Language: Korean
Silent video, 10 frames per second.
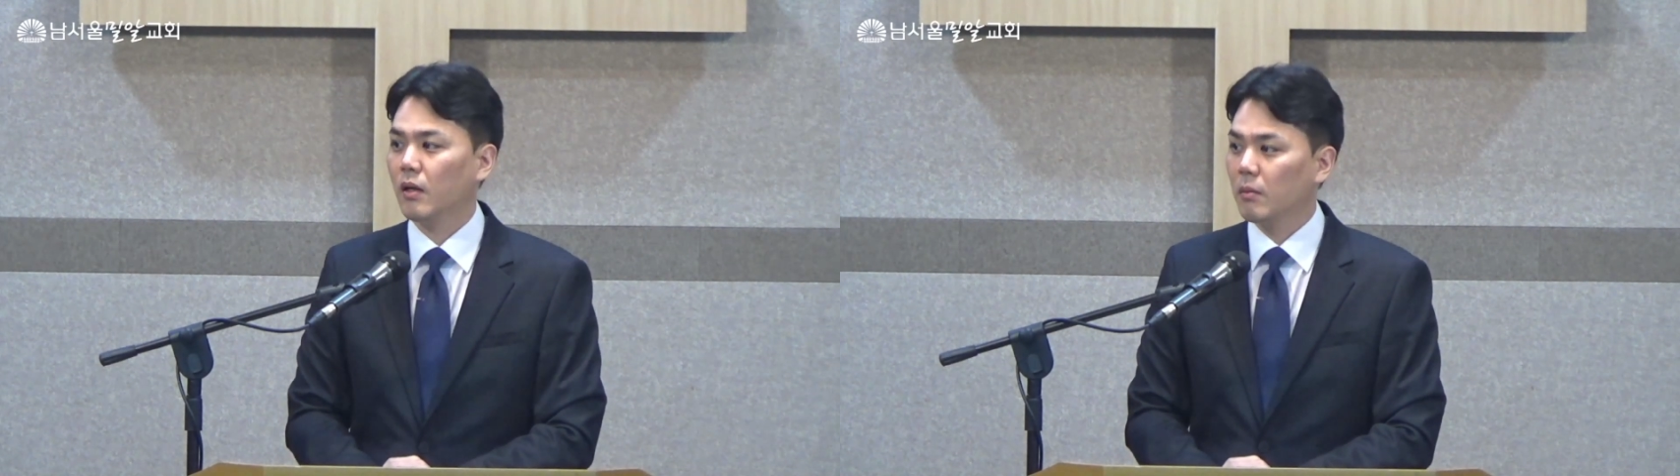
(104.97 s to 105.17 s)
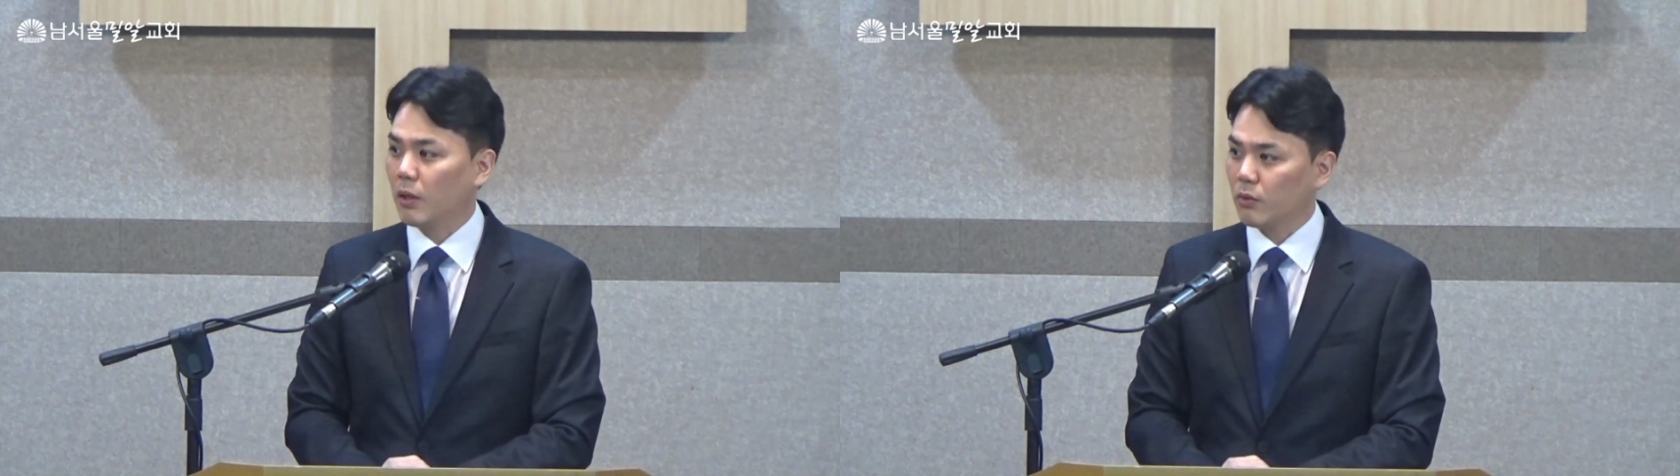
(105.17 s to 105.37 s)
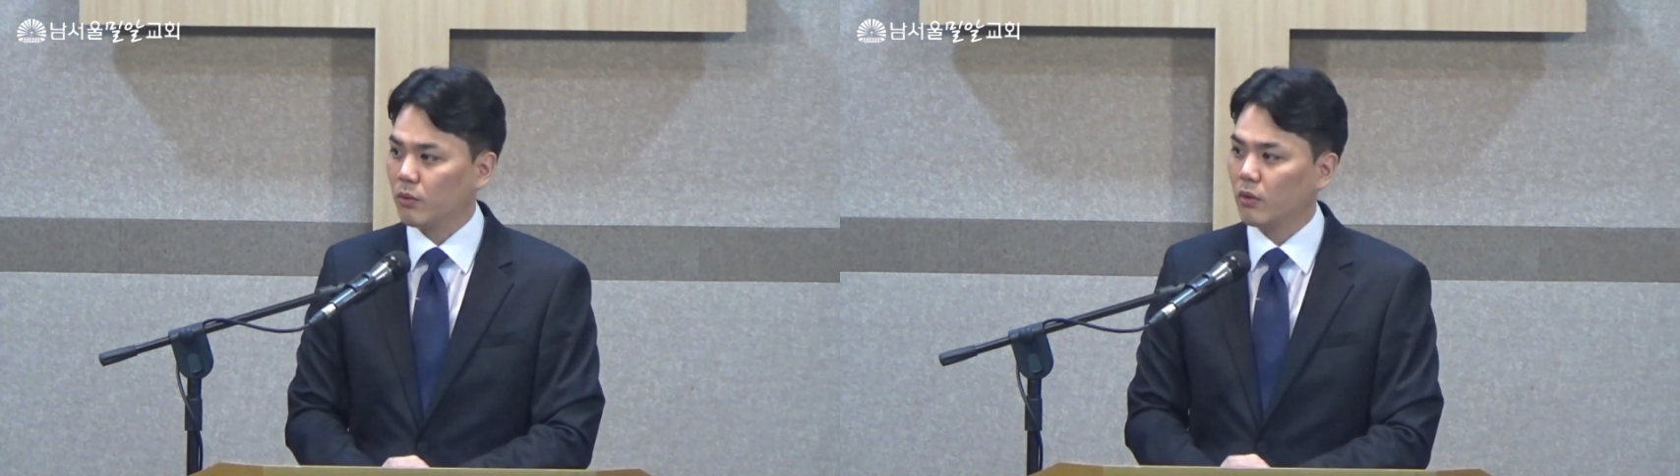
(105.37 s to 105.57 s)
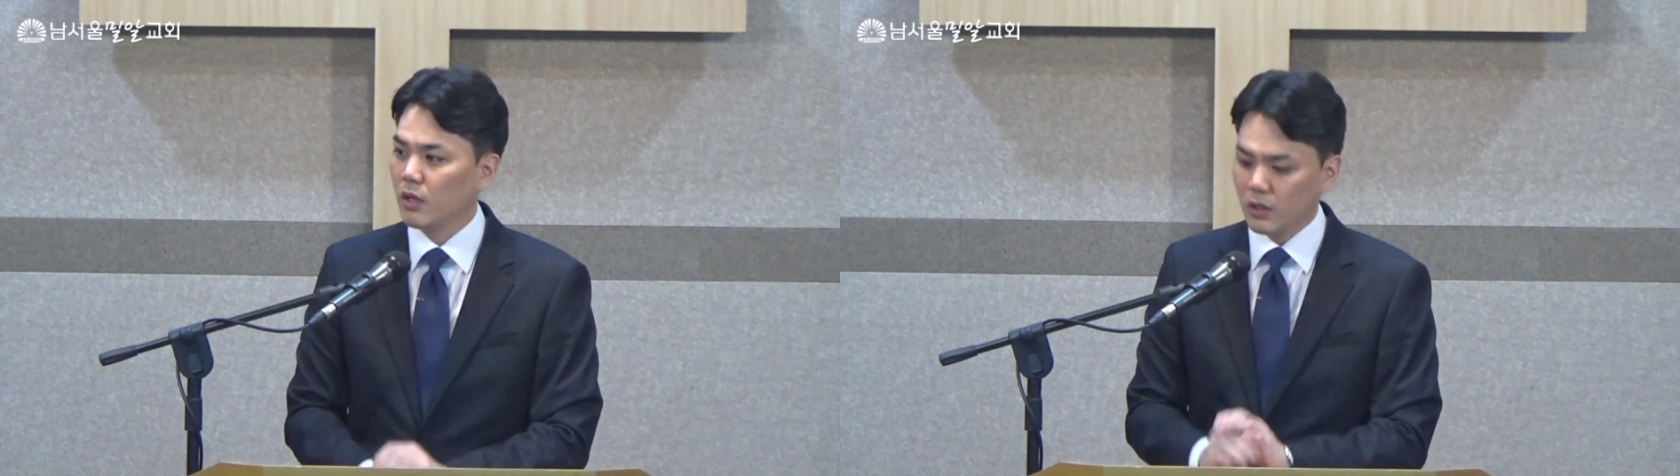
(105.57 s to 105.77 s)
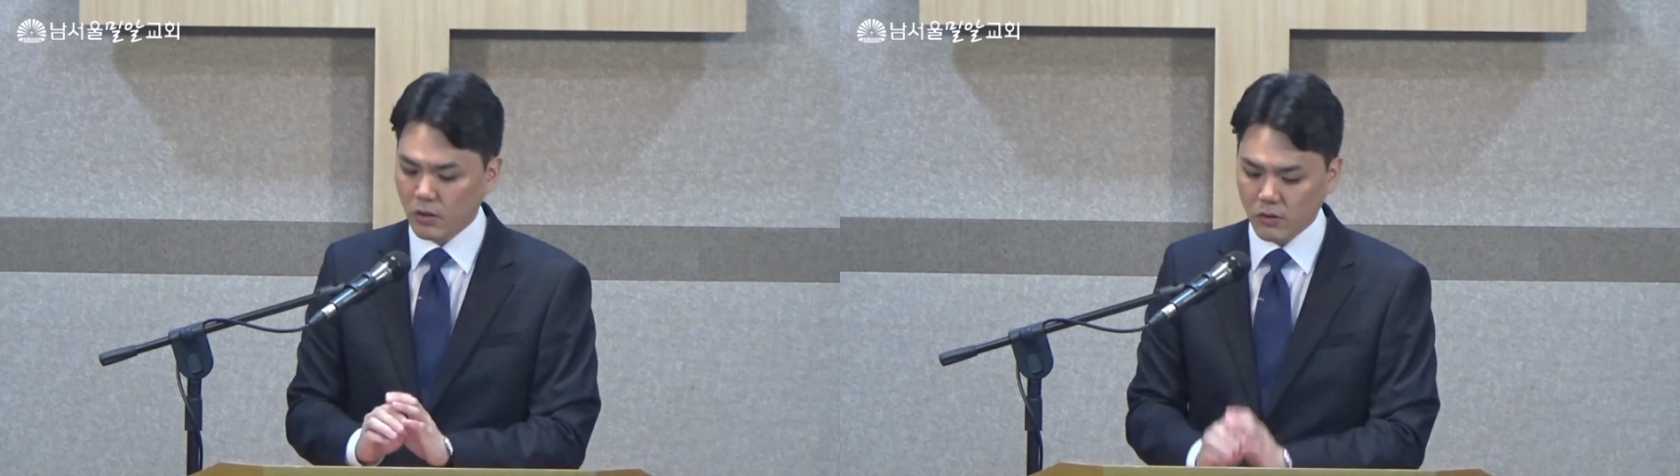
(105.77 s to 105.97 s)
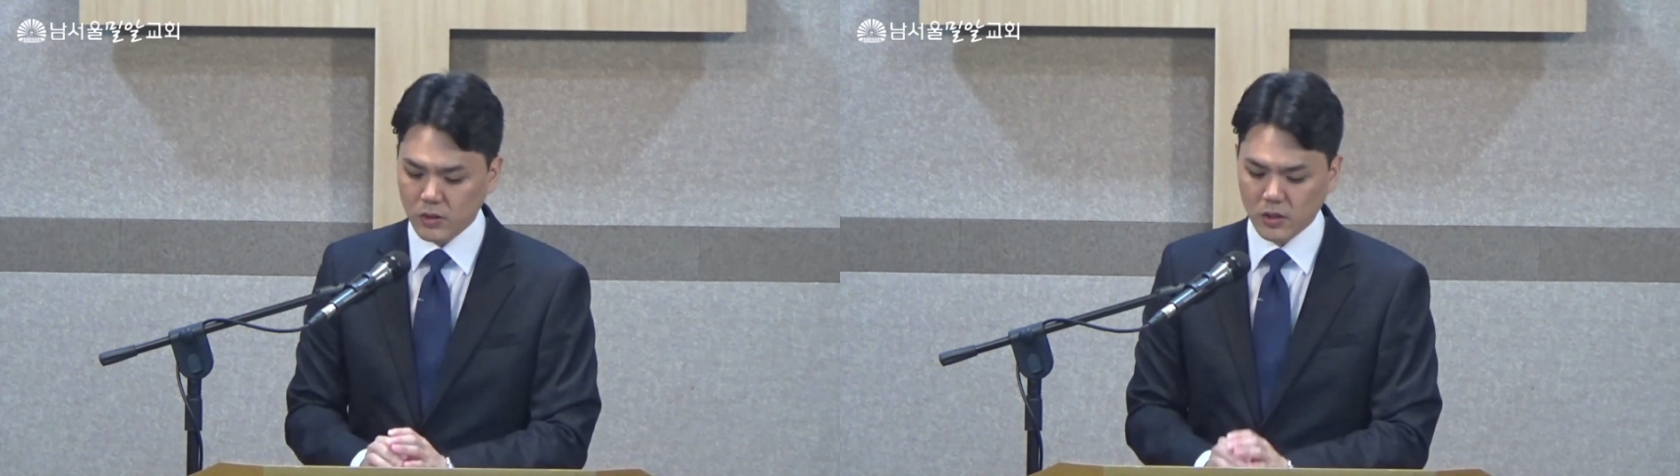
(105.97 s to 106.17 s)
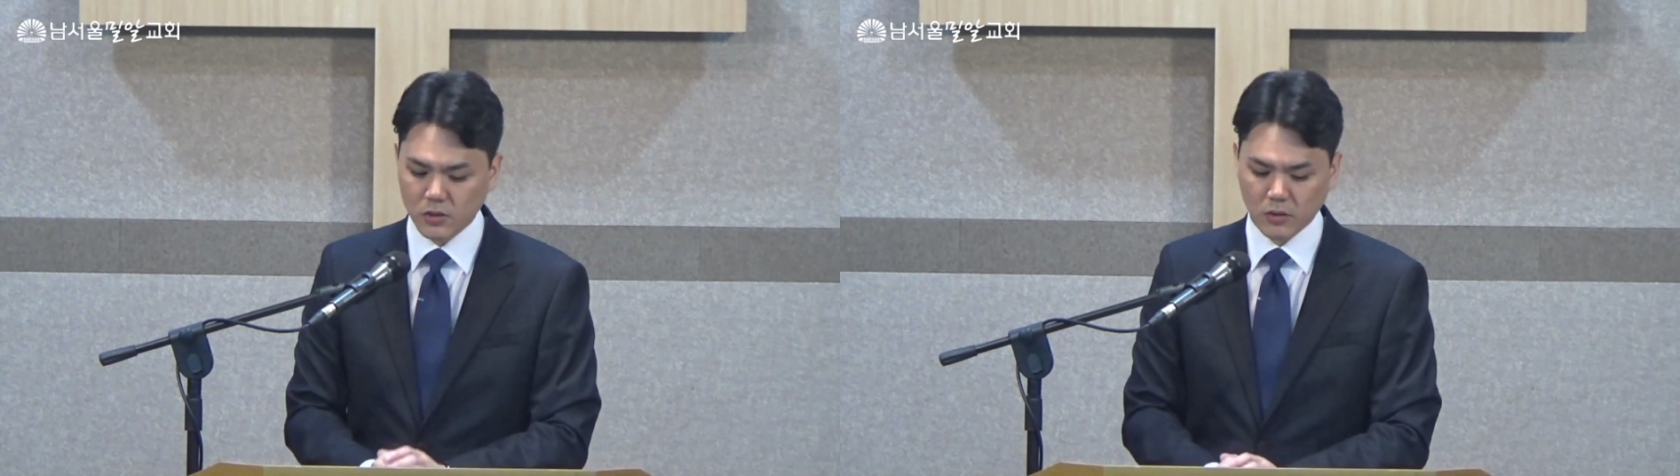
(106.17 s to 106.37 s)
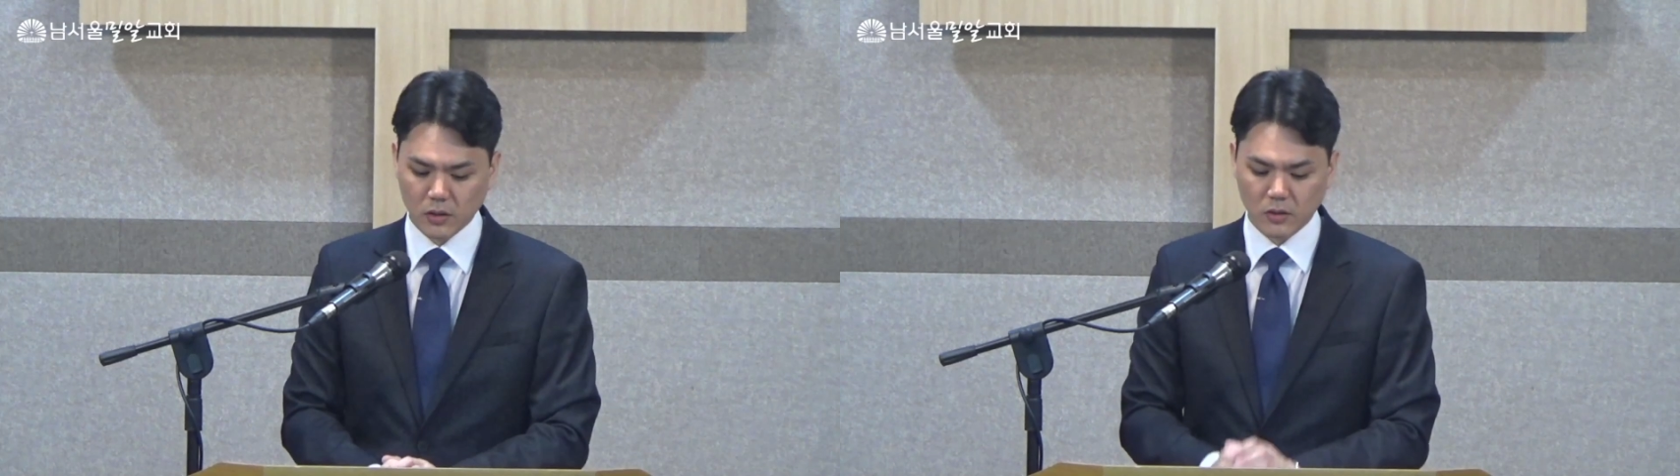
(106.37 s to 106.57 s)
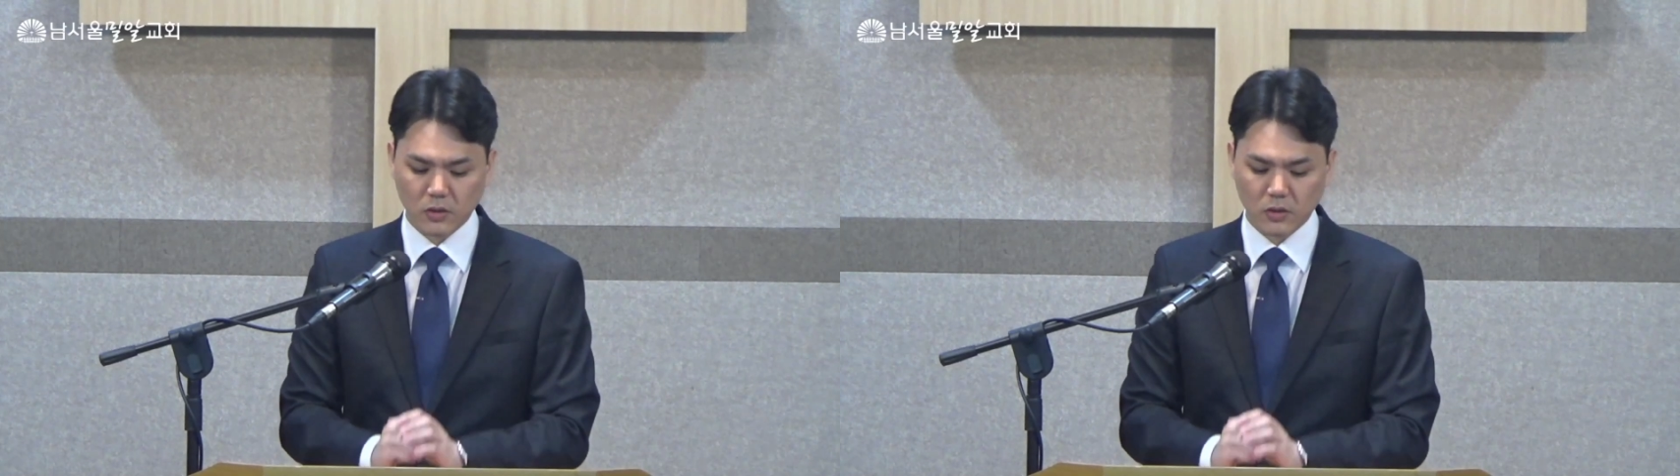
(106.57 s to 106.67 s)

바로 형식적인